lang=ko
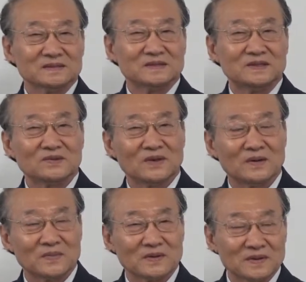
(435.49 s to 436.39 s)

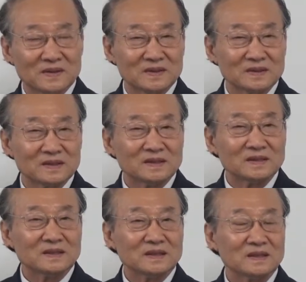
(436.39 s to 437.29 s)
기도하면은
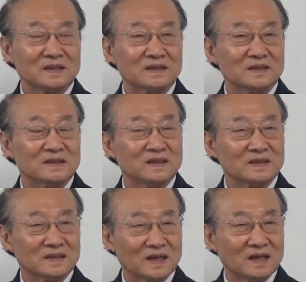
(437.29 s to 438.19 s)
어떤
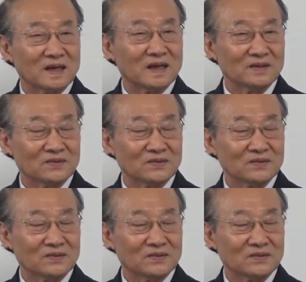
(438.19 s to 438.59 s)
은혜든 간에